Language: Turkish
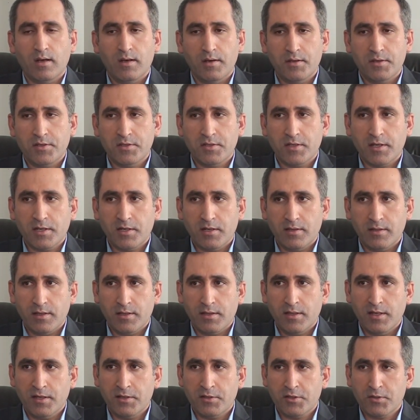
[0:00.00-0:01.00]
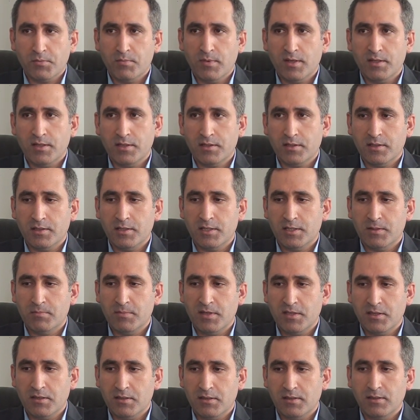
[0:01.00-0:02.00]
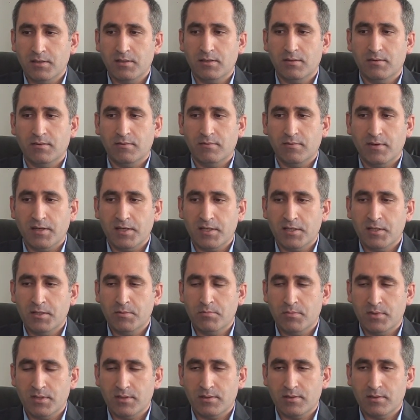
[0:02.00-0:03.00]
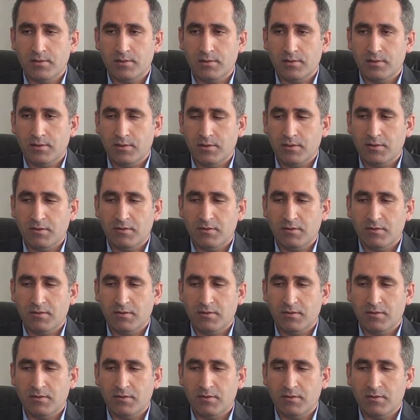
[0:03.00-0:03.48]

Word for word: Aynı şekilde danışmanlık hizmeti verdiğimiz e,